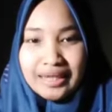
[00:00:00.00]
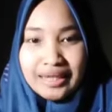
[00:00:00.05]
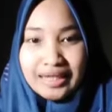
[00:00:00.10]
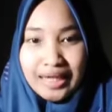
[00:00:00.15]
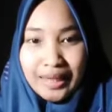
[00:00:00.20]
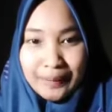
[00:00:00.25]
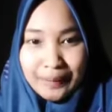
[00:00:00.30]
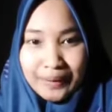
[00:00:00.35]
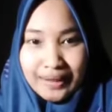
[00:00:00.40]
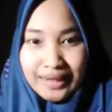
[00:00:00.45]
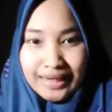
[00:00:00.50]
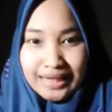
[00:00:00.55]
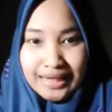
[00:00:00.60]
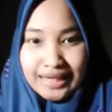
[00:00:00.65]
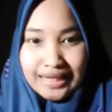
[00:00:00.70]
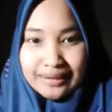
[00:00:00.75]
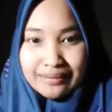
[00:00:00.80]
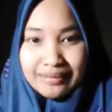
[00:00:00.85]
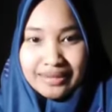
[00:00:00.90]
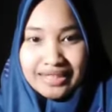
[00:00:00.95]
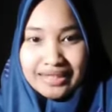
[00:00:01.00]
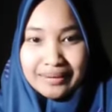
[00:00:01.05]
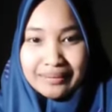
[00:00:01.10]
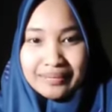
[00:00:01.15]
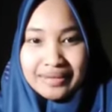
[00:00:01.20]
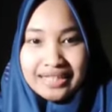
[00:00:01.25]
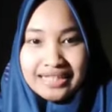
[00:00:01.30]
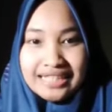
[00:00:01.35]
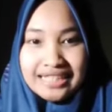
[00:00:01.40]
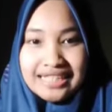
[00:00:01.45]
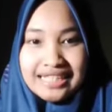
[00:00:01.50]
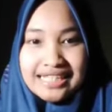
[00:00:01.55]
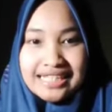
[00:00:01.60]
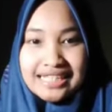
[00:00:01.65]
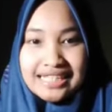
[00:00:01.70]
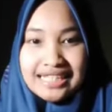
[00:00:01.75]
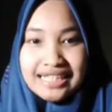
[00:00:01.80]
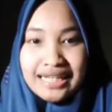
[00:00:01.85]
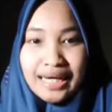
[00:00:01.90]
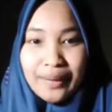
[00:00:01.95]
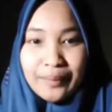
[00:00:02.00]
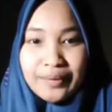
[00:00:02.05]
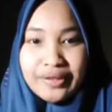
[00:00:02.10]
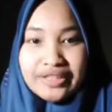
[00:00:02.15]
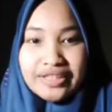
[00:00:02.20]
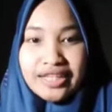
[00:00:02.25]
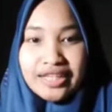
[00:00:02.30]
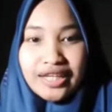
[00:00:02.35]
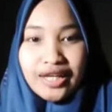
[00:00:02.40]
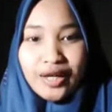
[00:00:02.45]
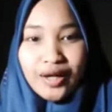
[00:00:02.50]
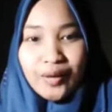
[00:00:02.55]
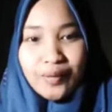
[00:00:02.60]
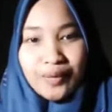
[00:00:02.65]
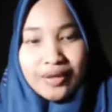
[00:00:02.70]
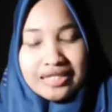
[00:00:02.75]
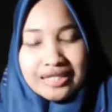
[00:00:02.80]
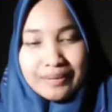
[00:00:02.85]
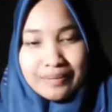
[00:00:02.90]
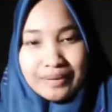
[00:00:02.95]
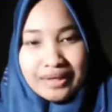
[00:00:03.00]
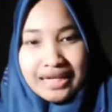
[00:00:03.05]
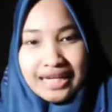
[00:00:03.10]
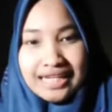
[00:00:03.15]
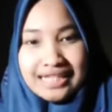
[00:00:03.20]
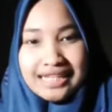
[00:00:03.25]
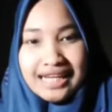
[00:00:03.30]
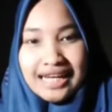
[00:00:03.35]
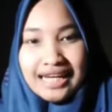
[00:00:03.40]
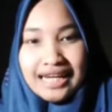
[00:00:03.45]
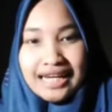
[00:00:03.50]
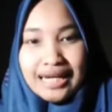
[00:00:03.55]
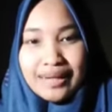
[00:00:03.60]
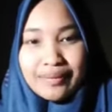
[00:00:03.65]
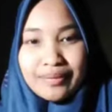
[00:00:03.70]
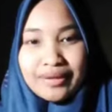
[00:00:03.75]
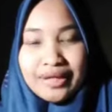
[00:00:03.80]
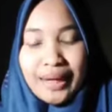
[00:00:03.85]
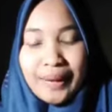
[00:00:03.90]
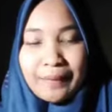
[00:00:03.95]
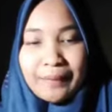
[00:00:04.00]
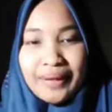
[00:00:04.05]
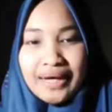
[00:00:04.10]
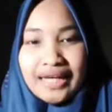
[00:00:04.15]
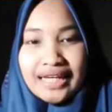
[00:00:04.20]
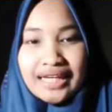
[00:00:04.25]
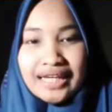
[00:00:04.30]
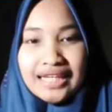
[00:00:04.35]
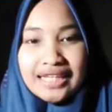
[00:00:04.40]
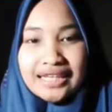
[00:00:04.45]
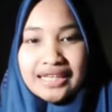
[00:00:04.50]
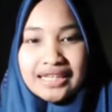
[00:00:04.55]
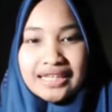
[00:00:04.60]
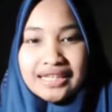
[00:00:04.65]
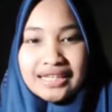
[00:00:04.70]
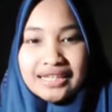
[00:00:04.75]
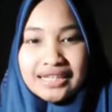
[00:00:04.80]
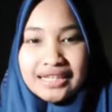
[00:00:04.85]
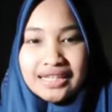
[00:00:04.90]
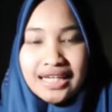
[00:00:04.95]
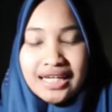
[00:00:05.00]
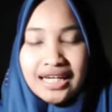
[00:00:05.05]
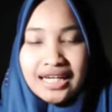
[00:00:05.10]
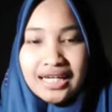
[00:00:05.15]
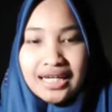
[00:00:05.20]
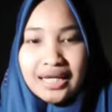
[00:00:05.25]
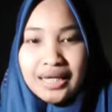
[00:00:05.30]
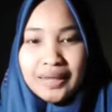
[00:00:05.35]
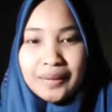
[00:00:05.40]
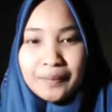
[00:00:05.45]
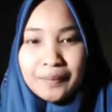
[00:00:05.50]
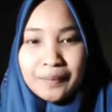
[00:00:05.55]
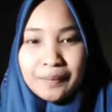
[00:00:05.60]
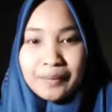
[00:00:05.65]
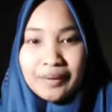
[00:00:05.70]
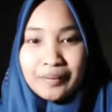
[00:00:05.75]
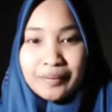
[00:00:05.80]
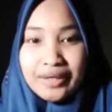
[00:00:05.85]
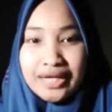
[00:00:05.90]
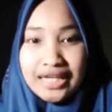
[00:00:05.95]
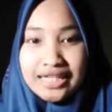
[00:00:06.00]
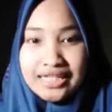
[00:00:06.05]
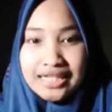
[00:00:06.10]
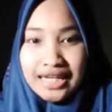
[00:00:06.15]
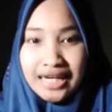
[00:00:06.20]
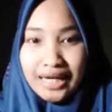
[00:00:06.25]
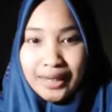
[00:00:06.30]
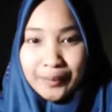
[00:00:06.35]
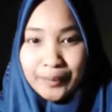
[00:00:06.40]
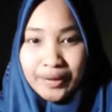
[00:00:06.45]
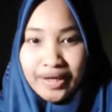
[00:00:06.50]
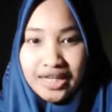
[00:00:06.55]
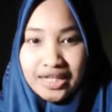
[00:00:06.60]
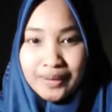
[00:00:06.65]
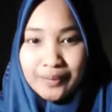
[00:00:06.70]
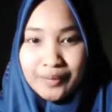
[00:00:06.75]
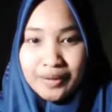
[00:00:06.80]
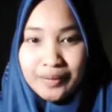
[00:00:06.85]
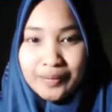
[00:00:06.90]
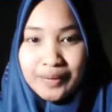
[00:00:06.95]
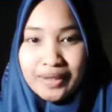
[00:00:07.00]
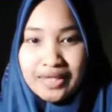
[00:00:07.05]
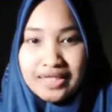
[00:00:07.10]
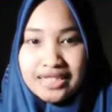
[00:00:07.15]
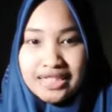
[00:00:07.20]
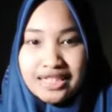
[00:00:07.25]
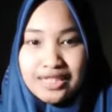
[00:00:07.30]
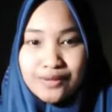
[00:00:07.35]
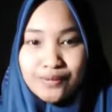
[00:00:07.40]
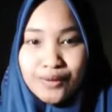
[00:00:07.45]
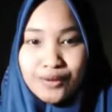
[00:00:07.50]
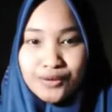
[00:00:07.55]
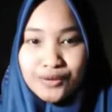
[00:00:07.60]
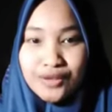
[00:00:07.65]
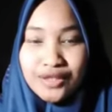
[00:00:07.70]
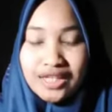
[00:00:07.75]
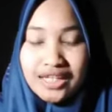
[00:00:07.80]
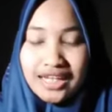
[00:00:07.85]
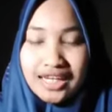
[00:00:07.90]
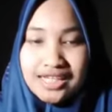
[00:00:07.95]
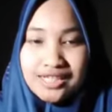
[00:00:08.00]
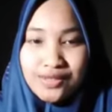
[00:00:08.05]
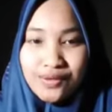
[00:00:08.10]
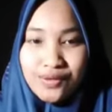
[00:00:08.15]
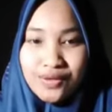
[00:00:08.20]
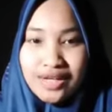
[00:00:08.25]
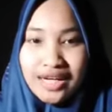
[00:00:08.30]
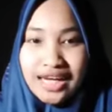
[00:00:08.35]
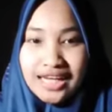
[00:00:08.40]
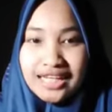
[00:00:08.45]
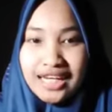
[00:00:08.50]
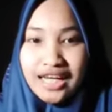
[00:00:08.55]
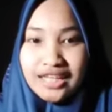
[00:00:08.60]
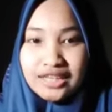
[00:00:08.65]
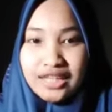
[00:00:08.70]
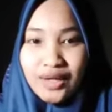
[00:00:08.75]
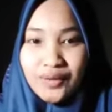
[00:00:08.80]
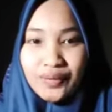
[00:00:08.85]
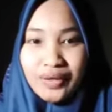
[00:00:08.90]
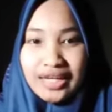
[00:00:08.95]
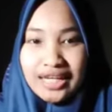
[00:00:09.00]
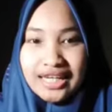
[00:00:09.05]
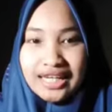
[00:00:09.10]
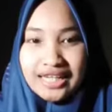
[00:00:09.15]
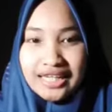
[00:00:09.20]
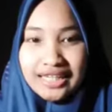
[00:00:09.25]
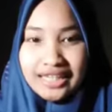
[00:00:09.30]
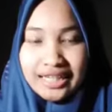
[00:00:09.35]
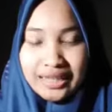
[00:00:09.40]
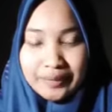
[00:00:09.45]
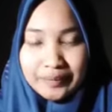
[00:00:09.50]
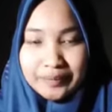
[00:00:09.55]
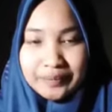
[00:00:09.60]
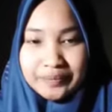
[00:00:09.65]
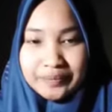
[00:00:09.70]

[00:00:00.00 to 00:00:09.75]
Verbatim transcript: Ya baiklah teman-teman Di sini kami dari kelompok 11 Akan menyampaikan tentang Pembelajaran PAI berbasis modul kelas online atau e-learning